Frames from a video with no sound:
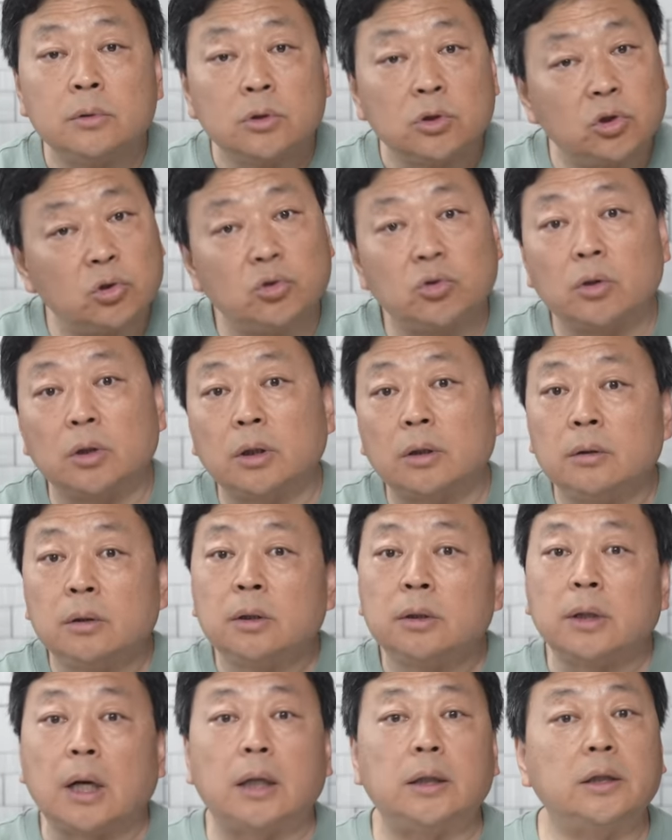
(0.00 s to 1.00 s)
就说
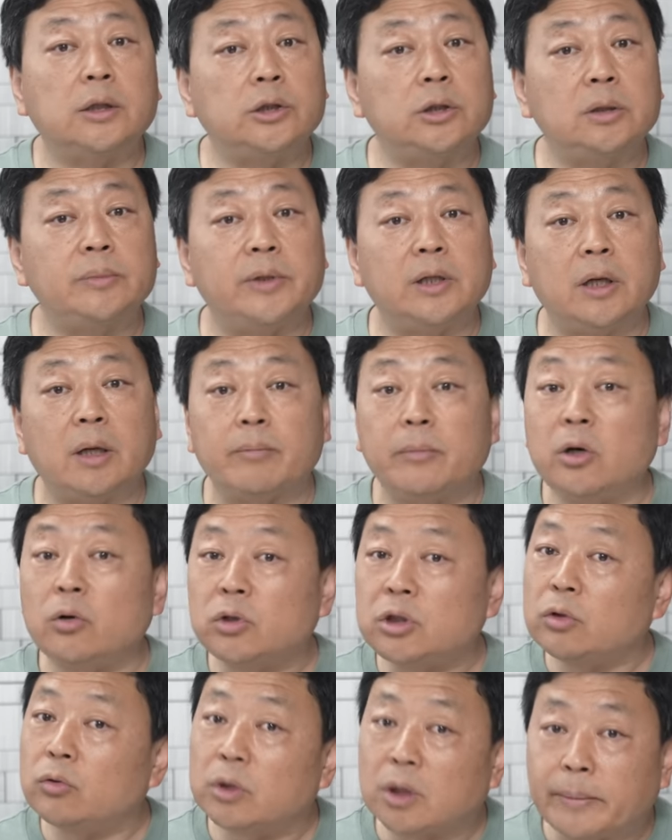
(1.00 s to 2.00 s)
他这个视频没有
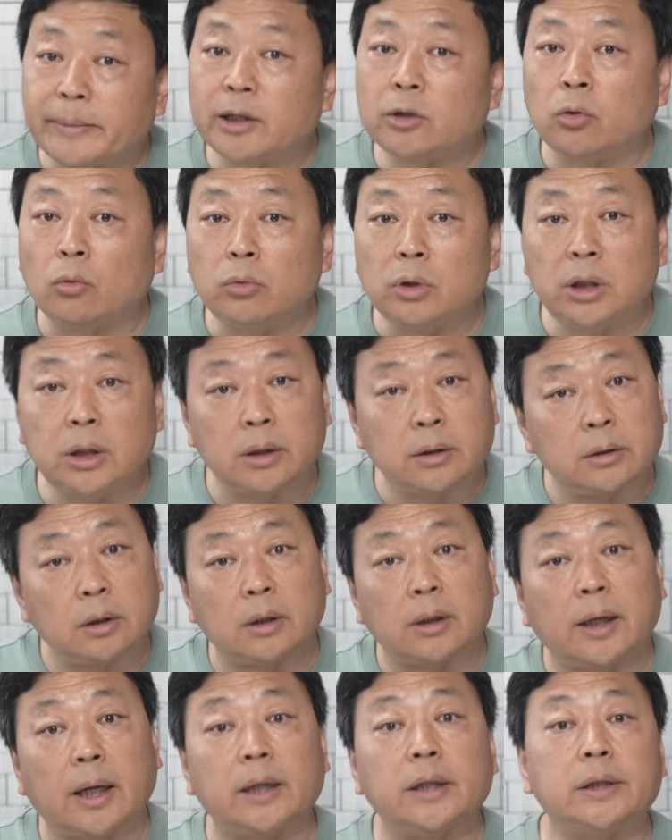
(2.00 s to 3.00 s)
经过他们的同意，让
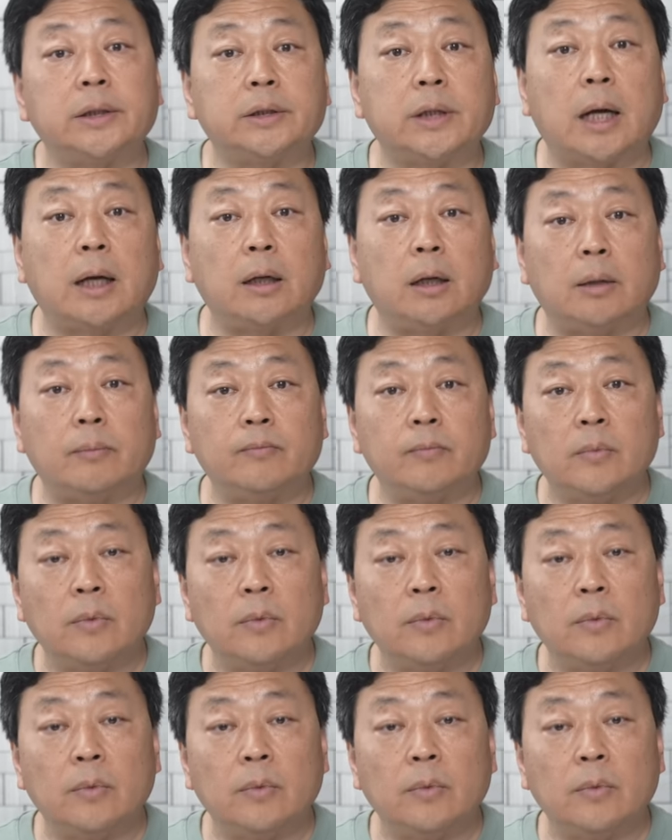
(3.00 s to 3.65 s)
他赶紧删了。